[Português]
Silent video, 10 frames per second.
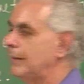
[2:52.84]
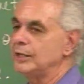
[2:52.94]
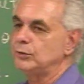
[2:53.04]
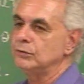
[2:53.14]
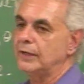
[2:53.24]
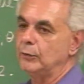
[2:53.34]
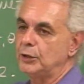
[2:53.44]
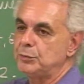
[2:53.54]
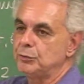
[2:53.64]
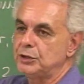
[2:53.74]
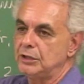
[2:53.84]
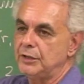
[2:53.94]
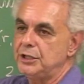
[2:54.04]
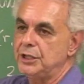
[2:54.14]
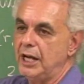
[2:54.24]
mais 1 valores
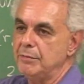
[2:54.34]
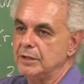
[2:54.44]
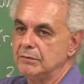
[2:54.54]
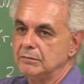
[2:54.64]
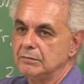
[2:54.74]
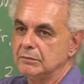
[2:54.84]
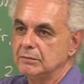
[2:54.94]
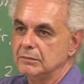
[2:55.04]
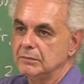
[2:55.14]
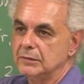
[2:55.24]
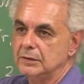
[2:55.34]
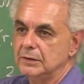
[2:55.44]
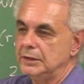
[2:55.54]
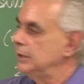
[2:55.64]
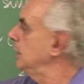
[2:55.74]
possíveis de M.
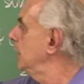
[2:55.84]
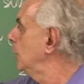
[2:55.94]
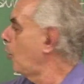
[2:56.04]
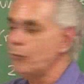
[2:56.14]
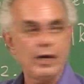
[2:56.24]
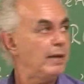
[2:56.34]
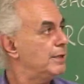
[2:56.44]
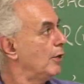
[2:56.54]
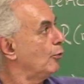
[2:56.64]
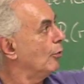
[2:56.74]
E como M não